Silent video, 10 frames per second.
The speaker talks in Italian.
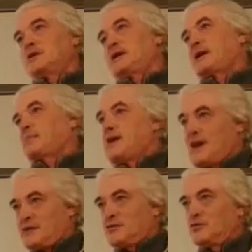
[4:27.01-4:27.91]

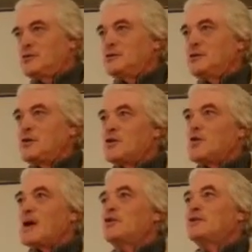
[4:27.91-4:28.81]
arrabbiato
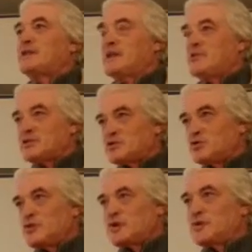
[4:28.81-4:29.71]
quando andremo a
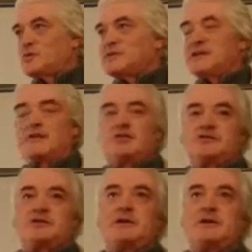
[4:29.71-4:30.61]
discutere di queste
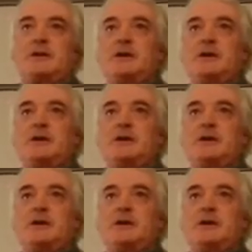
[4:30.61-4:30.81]
cose.